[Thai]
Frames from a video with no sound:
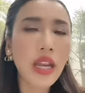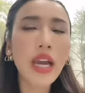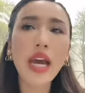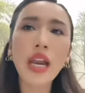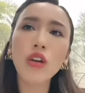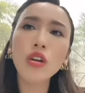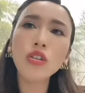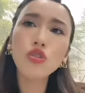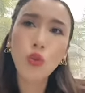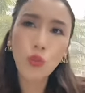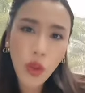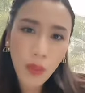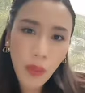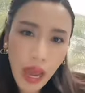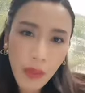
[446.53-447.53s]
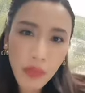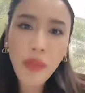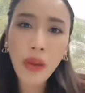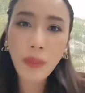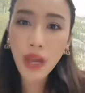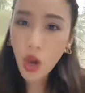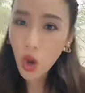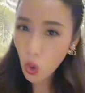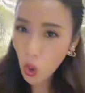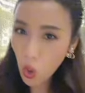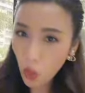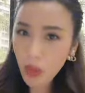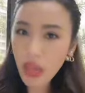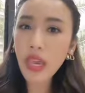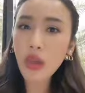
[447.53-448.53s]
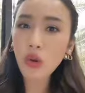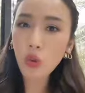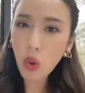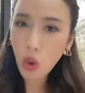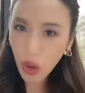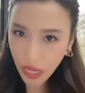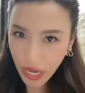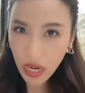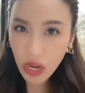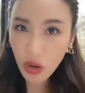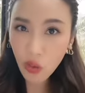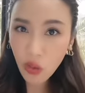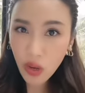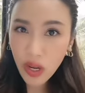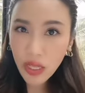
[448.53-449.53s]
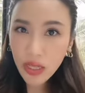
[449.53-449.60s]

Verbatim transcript: นะคะแล้วก็จบด้วยภาพที่แบบโอบเอวกอดเอว